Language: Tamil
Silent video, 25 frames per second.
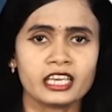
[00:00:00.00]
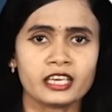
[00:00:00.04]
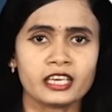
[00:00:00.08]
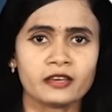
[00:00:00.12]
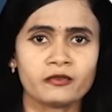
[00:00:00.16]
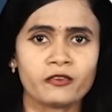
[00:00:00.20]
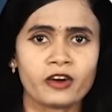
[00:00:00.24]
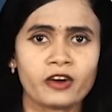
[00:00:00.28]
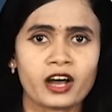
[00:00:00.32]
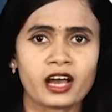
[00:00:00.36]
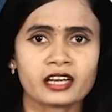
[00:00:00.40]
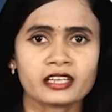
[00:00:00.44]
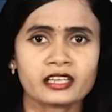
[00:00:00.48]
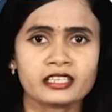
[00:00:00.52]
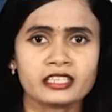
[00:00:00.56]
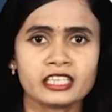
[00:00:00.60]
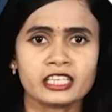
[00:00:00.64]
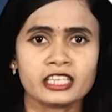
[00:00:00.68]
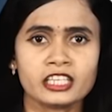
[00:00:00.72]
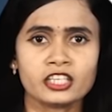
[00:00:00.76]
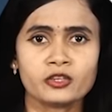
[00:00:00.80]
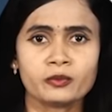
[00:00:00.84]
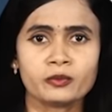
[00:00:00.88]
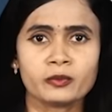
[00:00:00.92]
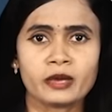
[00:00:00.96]
இவ்வாறு
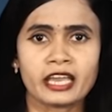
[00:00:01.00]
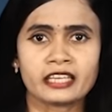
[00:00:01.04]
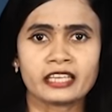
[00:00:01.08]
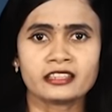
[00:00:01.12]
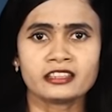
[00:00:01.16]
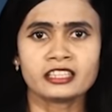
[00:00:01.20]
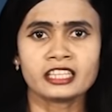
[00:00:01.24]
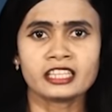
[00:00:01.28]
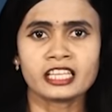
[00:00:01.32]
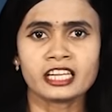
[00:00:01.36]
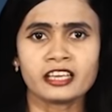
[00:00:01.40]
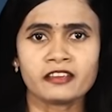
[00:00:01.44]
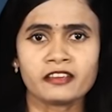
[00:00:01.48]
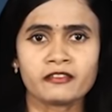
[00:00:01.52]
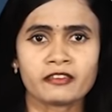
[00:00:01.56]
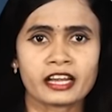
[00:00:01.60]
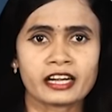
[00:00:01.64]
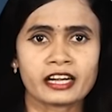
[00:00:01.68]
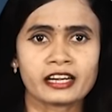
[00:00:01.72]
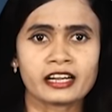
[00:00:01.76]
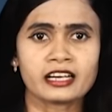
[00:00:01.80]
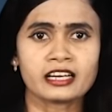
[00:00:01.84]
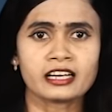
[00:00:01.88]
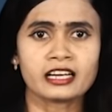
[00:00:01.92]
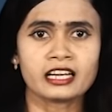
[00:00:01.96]
இன்னும் எத்தனை
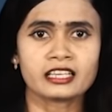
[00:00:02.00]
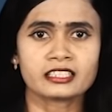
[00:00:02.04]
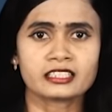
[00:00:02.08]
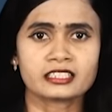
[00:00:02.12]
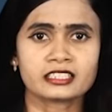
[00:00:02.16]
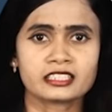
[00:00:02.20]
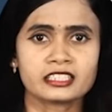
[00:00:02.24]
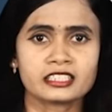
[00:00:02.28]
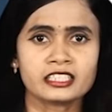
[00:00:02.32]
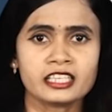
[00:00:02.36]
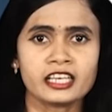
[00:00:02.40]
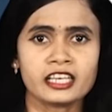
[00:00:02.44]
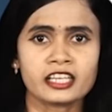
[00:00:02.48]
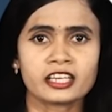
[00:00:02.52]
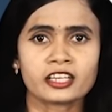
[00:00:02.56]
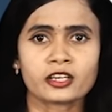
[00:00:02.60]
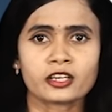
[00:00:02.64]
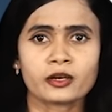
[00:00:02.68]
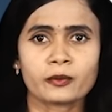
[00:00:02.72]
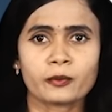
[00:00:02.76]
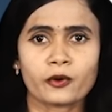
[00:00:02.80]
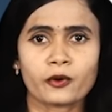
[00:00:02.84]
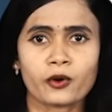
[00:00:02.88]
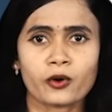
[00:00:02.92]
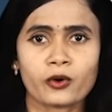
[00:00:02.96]
வருடங்களுக்கு இருக்க
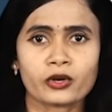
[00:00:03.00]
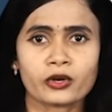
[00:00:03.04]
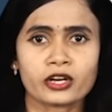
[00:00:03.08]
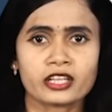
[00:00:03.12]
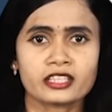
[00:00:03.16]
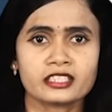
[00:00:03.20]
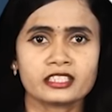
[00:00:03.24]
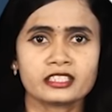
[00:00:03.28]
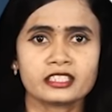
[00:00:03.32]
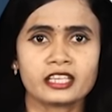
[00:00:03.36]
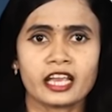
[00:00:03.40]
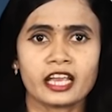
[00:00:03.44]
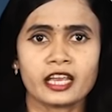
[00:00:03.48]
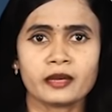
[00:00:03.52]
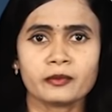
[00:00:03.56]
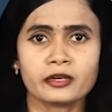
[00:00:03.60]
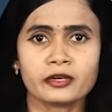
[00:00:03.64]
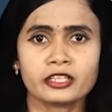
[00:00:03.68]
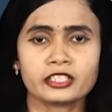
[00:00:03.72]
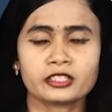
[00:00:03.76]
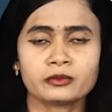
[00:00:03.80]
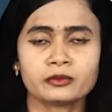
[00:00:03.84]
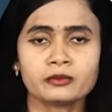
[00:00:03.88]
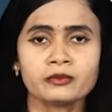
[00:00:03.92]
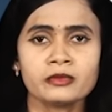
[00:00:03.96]
போகிறது
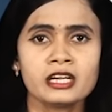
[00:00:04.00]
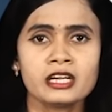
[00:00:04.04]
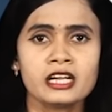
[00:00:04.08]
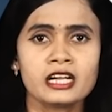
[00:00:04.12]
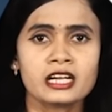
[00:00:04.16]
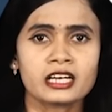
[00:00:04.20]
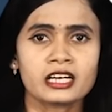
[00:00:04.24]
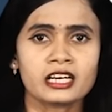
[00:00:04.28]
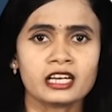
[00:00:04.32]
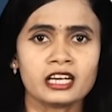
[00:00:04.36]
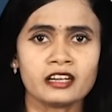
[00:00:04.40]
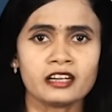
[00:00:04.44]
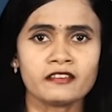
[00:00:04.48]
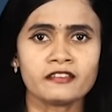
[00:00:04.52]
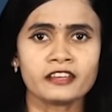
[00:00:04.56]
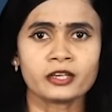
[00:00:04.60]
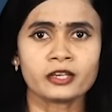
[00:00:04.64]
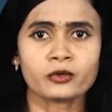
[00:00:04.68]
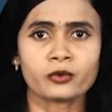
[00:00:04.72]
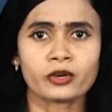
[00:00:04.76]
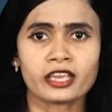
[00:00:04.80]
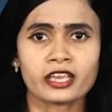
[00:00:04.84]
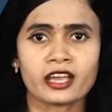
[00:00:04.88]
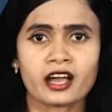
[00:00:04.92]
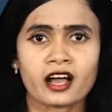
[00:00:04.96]
என்பதும்
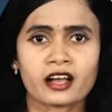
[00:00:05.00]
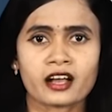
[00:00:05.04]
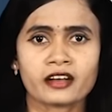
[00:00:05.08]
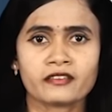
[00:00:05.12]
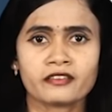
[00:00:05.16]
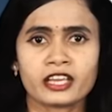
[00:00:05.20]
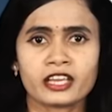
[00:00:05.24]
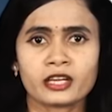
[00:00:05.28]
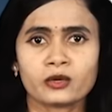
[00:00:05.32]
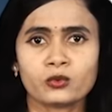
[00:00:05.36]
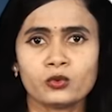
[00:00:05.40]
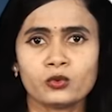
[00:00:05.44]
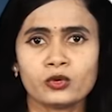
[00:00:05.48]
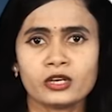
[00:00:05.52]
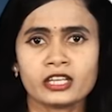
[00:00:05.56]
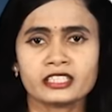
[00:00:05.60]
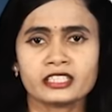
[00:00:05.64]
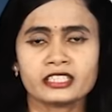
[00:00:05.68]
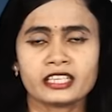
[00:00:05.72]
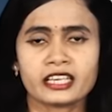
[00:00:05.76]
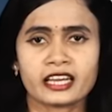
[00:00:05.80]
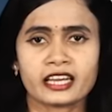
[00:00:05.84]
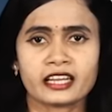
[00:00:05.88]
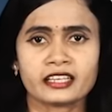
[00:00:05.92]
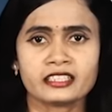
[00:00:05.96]
கேள்விக்குறியாகவே
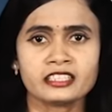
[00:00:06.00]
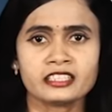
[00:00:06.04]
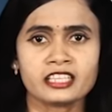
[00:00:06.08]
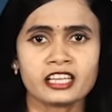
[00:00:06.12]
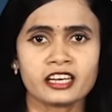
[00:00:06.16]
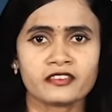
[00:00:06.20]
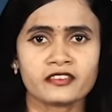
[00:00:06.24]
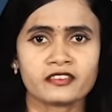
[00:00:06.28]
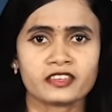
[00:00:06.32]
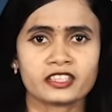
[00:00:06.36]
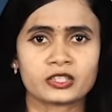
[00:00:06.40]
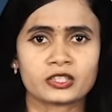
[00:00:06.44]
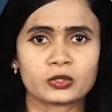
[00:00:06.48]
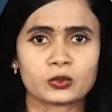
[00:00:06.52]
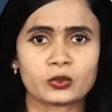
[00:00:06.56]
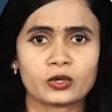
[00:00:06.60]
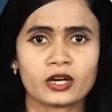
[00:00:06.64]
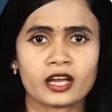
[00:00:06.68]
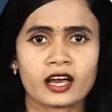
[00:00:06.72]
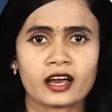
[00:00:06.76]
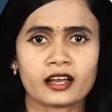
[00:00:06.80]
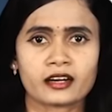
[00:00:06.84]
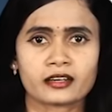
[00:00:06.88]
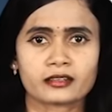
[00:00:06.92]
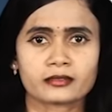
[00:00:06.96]
உள்ளது என
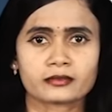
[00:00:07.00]
தெரிவித்துள்ளார்